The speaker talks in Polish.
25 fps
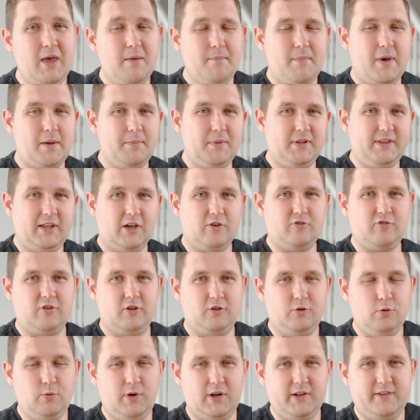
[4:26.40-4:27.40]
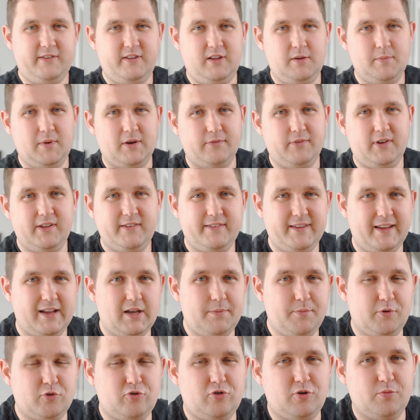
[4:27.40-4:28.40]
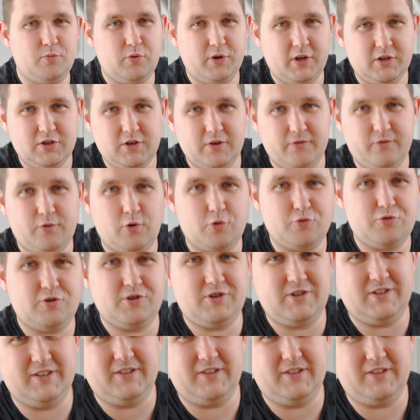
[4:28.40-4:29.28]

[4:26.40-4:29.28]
Mamy także dual SIM, a więc jak potrzebujecie włożyć